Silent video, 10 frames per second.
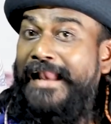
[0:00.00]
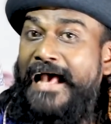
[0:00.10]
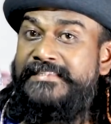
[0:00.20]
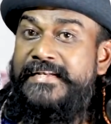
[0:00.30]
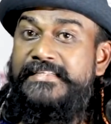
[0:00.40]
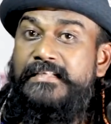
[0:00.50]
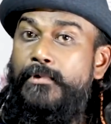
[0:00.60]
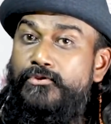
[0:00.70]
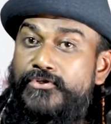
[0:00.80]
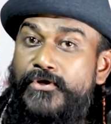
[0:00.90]
লাস্ট ইনিংস
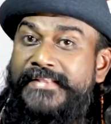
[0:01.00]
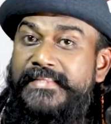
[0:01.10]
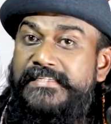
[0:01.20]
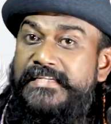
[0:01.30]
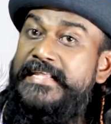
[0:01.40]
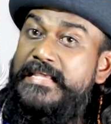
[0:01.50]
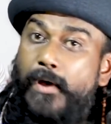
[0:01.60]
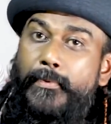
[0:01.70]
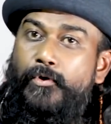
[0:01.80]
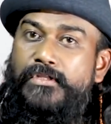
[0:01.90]
আমরা দুইশো একত্রিশ রান
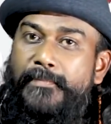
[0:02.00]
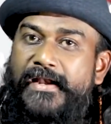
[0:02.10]
কীভাবে করতে